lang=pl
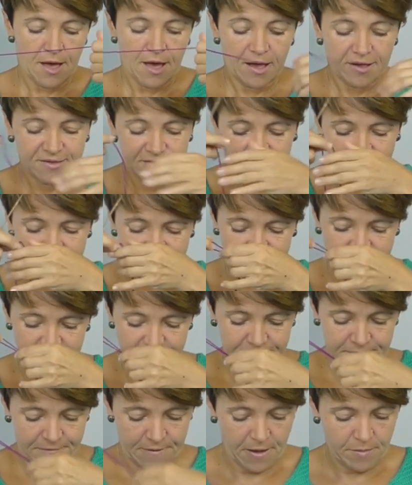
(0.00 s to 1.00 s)
a z
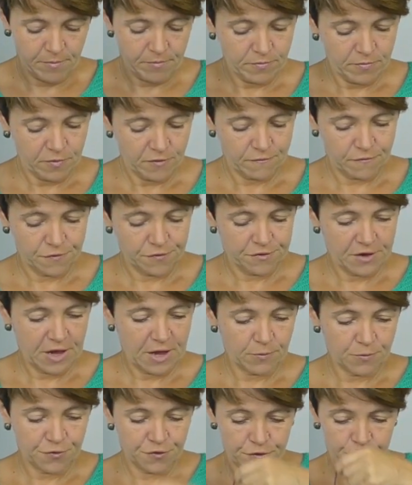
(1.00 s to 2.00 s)
gazety FAM
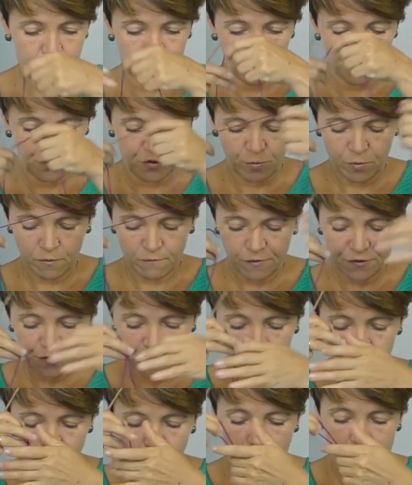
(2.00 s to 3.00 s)
dowiedziałam się, że żeby
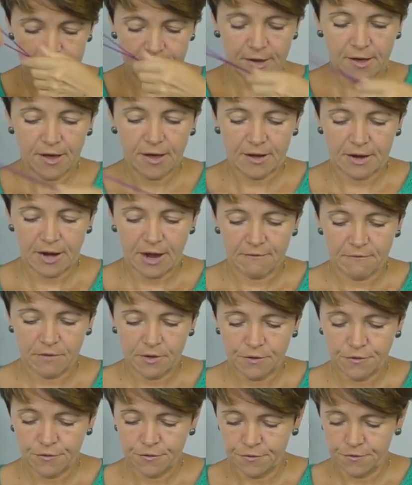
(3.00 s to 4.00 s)
właśnie była taka
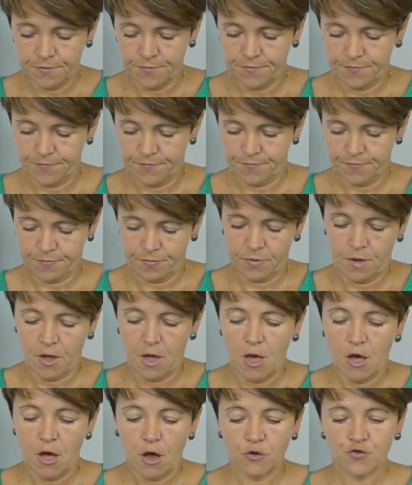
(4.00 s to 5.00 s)
krawędź,
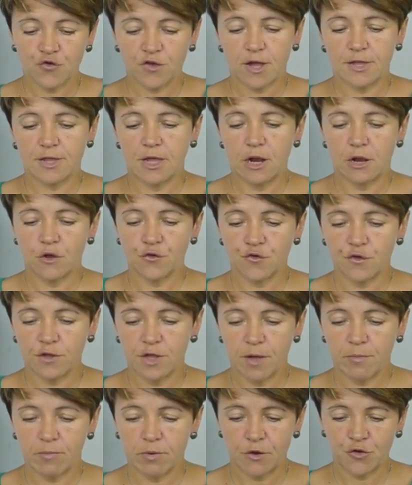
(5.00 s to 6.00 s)
oczka należy
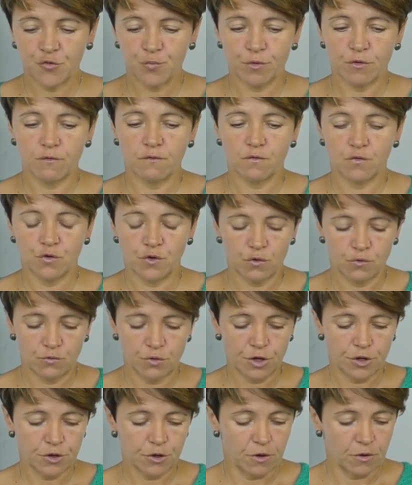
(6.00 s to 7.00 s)
nabrać podwójną
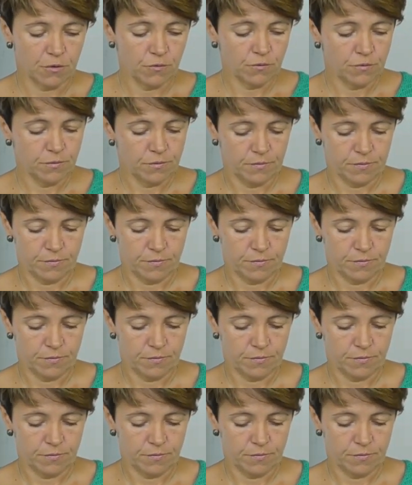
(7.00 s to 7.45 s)
nitką.